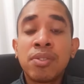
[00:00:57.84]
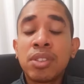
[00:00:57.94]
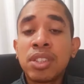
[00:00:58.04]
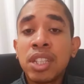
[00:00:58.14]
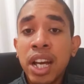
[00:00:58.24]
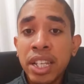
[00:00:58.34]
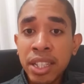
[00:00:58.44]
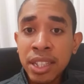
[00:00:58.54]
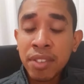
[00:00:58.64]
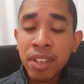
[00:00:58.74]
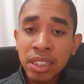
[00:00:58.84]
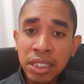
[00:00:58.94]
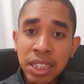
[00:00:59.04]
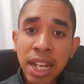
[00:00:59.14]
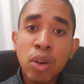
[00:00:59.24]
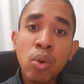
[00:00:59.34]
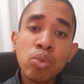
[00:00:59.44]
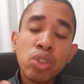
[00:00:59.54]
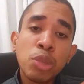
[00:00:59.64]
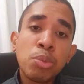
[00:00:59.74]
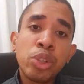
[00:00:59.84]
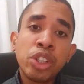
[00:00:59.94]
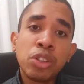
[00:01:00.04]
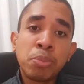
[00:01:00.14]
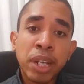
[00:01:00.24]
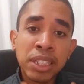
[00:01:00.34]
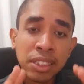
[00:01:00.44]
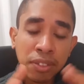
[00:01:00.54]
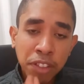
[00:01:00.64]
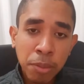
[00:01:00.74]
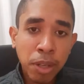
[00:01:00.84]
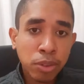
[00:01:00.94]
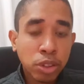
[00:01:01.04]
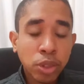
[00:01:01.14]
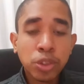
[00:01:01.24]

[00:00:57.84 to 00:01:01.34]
você ainda vai estar contribuindo para desinflamar o seu